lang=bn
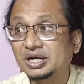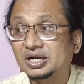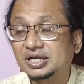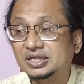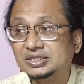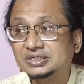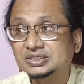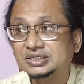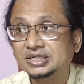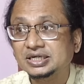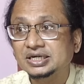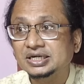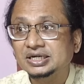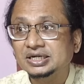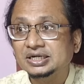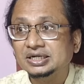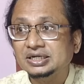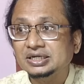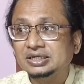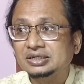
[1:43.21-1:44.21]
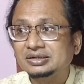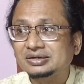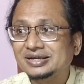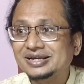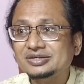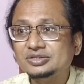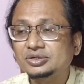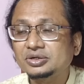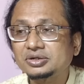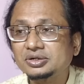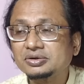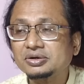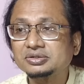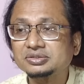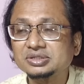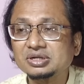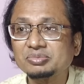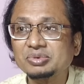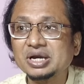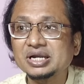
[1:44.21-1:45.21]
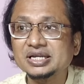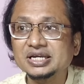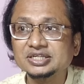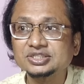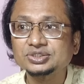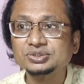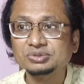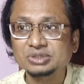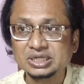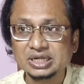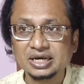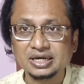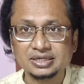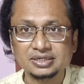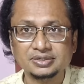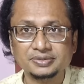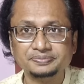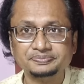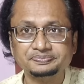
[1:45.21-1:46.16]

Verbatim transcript: বাংলাদেশে এই ধরনের ঘটনা আমরা আগে আর শুনি নাই